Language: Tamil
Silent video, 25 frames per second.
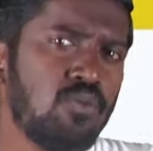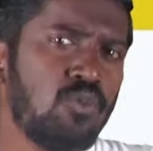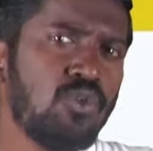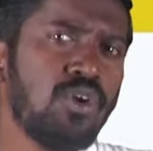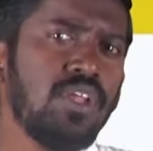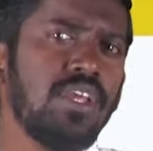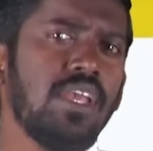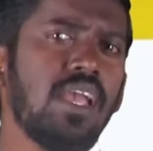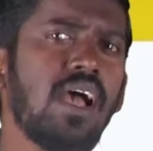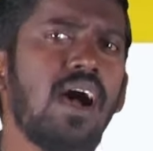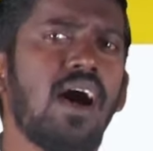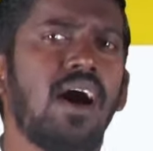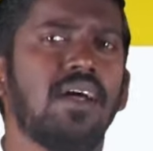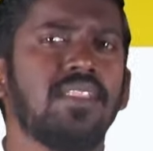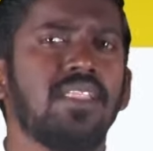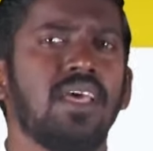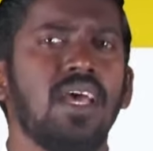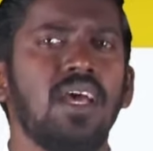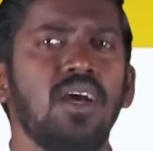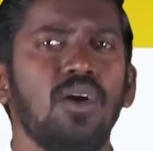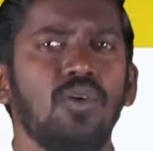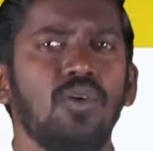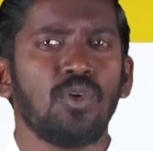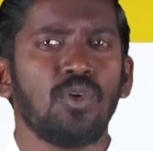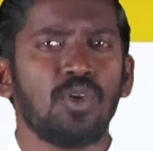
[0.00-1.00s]
முடியாத
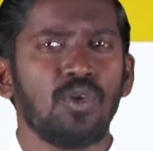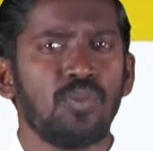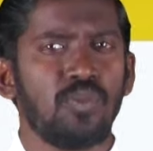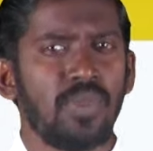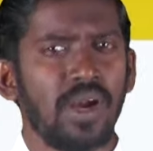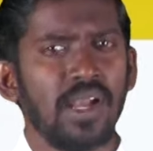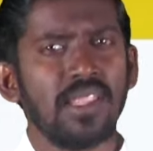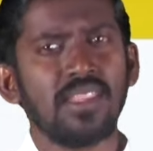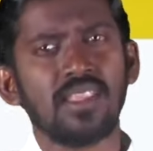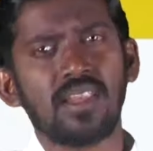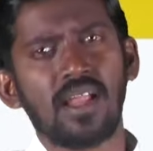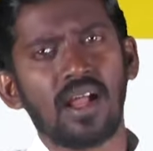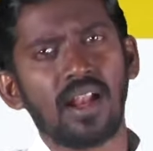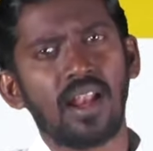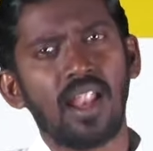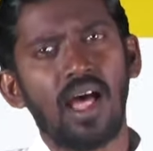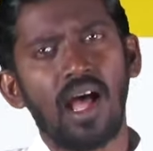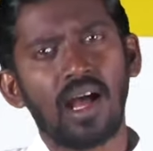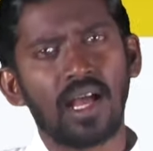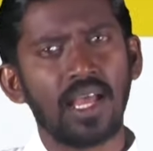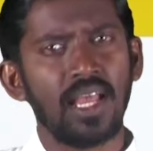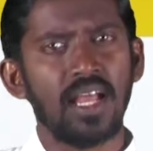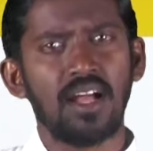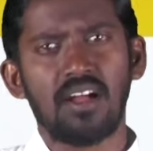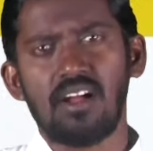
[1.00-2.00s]
ஒரு
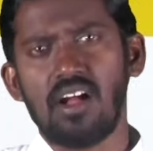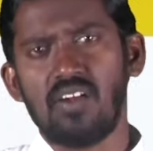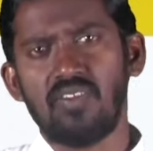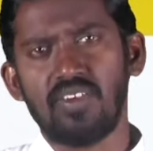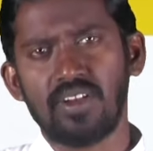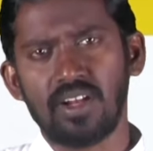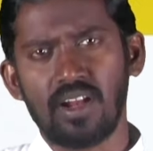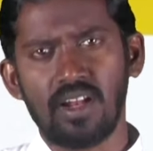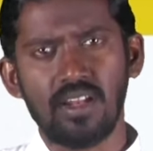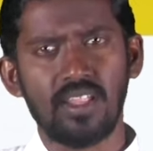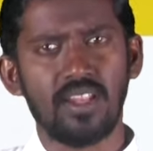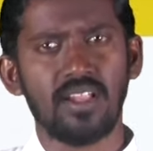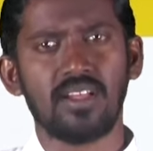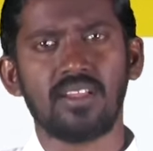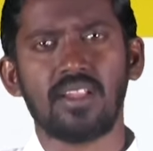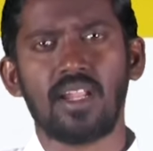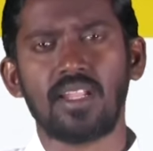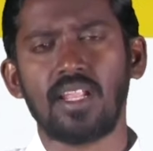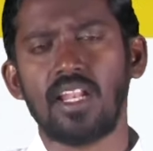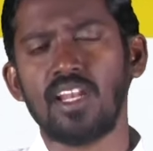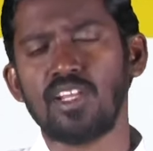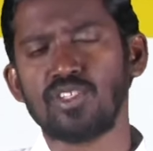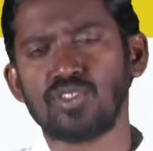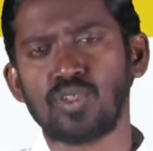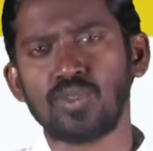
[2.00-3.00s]
மனிதர்களாக அவர்கள்
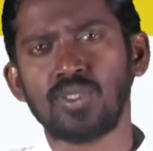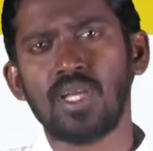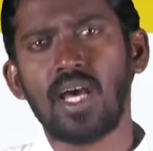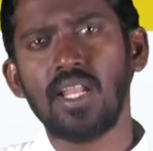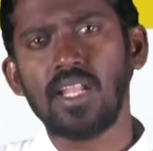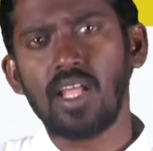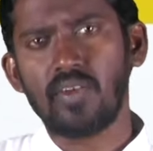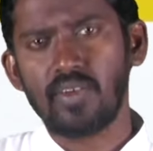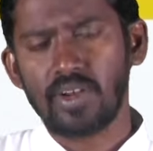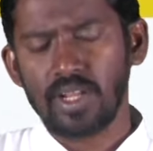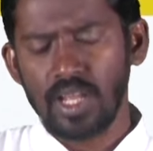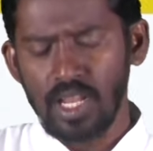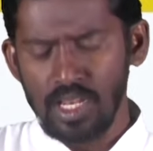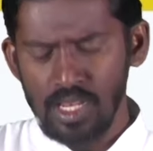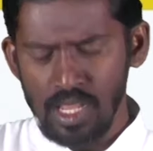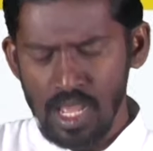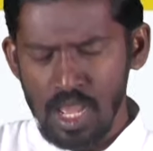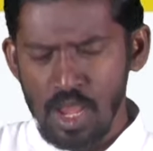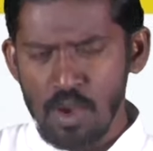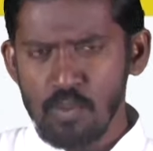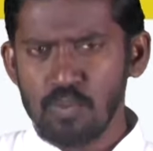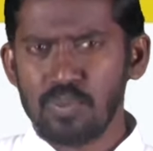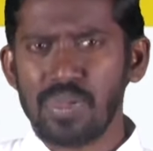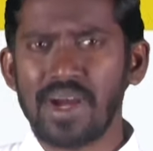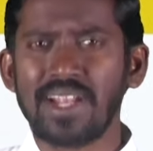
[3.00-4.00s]
இருக்கிறார்கள் என்று சொன்னால் அவர்கள்
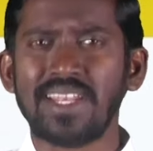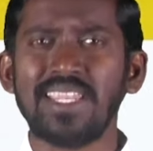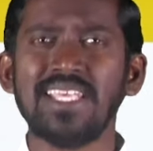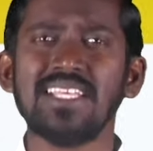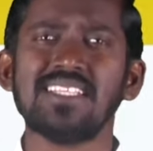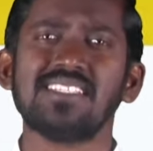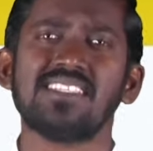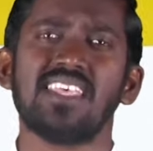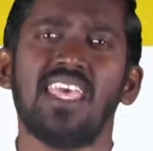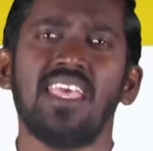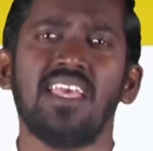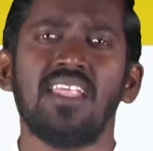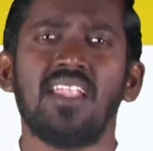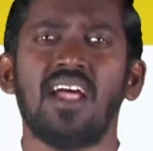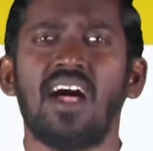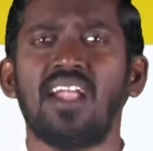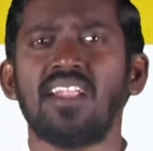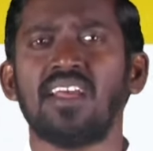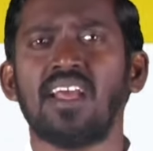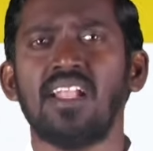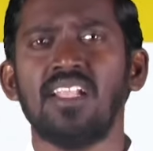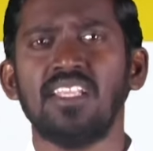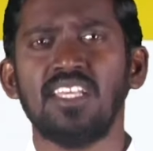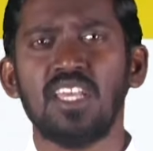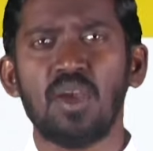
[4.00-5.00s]
பணி
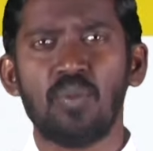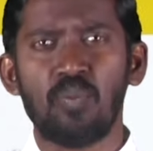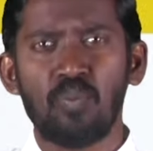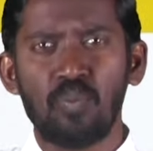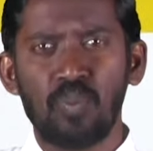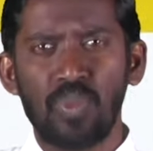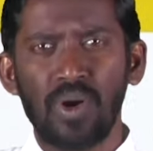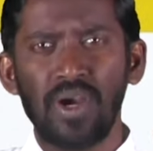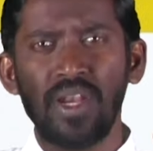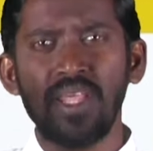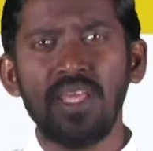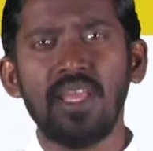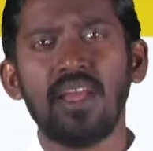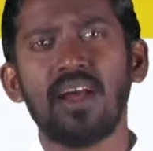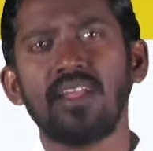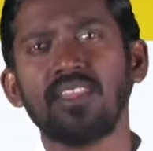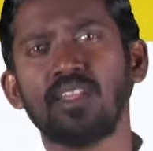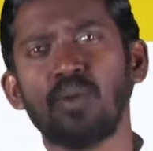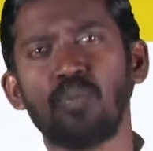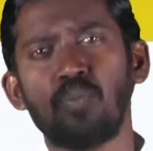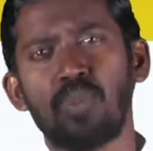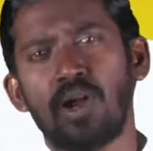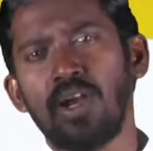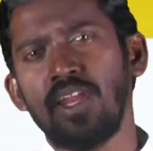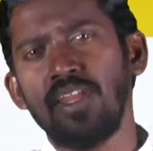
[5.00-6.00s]
செய்கிறார்கள் எப்படி
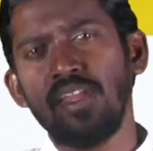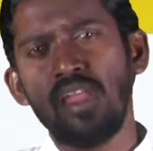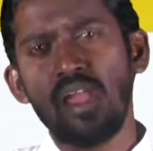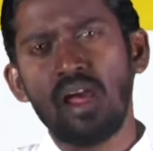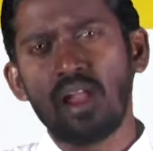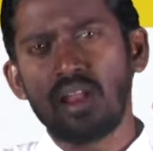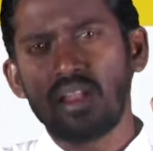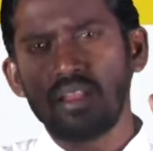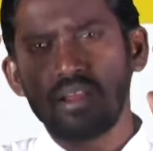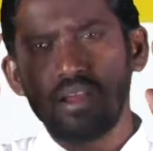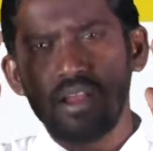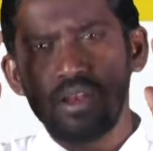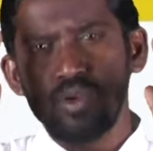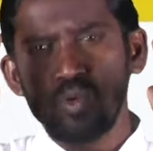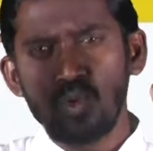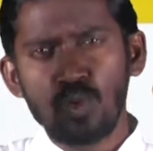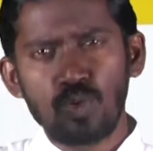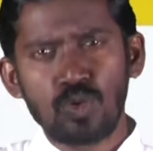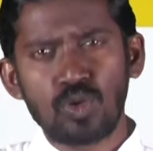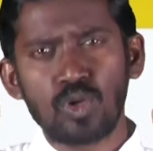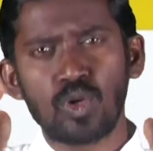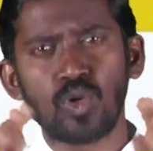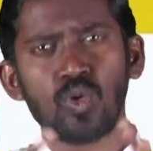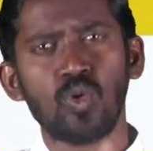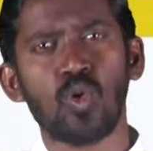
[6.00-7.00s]
அந்த பணியாளர்கள்
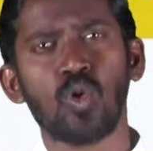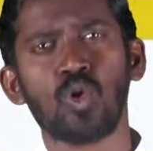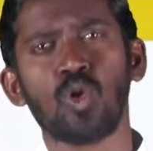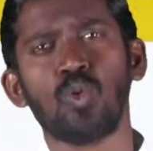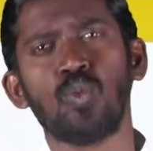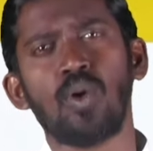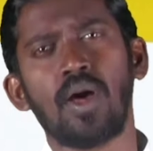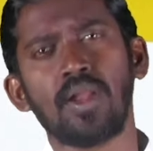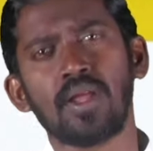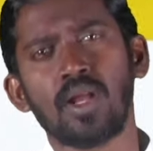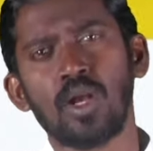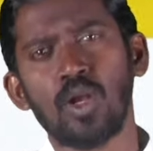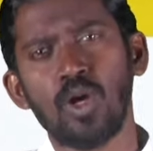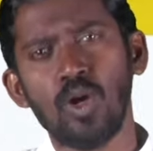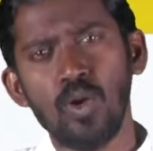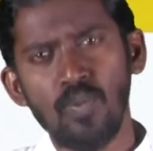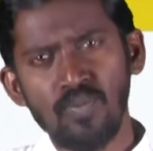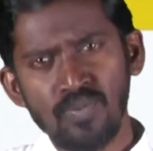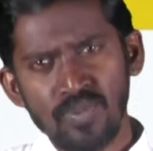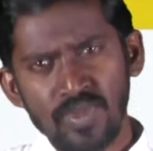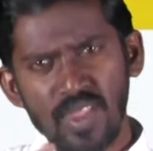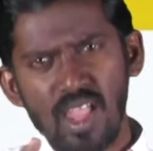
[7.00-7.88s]
உற்று நோக்குவார்களோ